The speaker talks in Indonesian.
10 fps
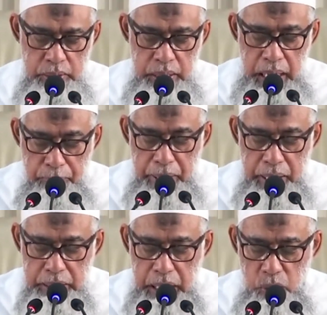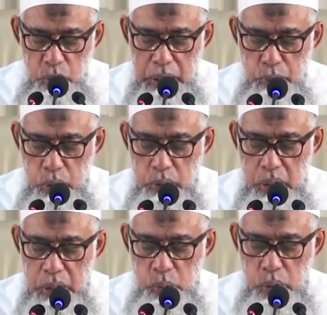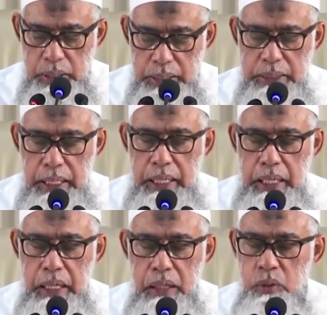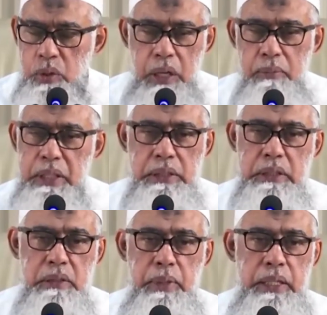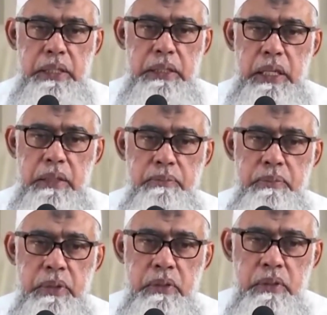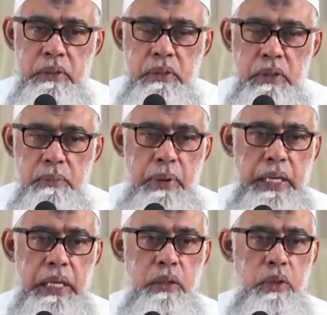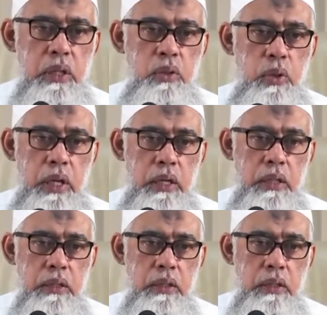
Dan apa yang kita lakukan buat orang tua kita itu nggak bisa sebanding dengan kebaikannya orang tua.